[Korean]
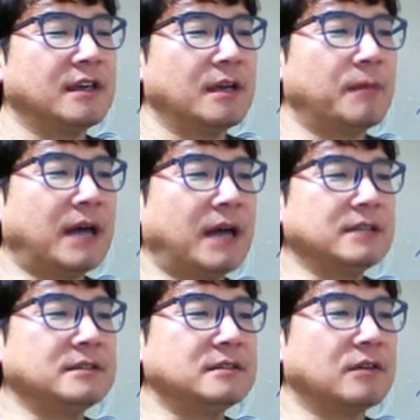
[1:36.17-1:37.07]

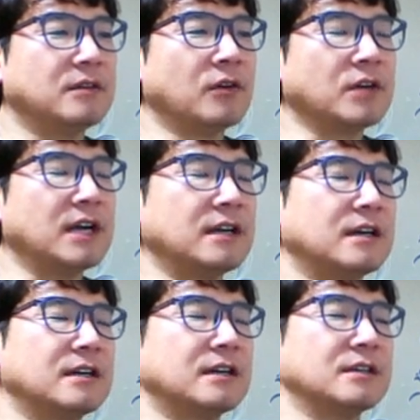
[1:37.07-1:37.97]
많은 언어가
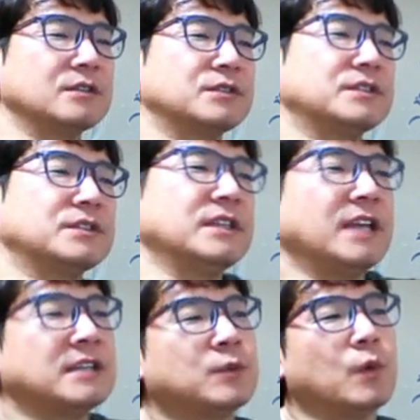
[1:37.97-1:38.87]
쓰이는 게
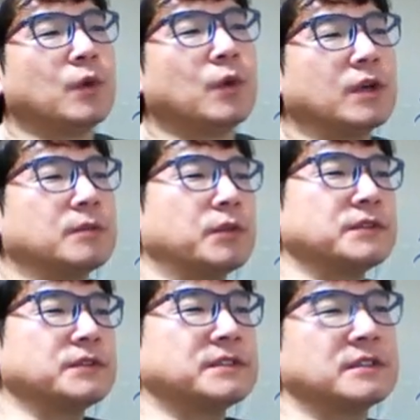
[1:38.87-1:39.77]
아니고 오라클
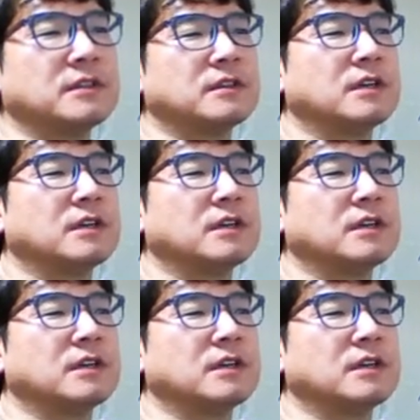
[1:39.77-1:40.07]
프로시저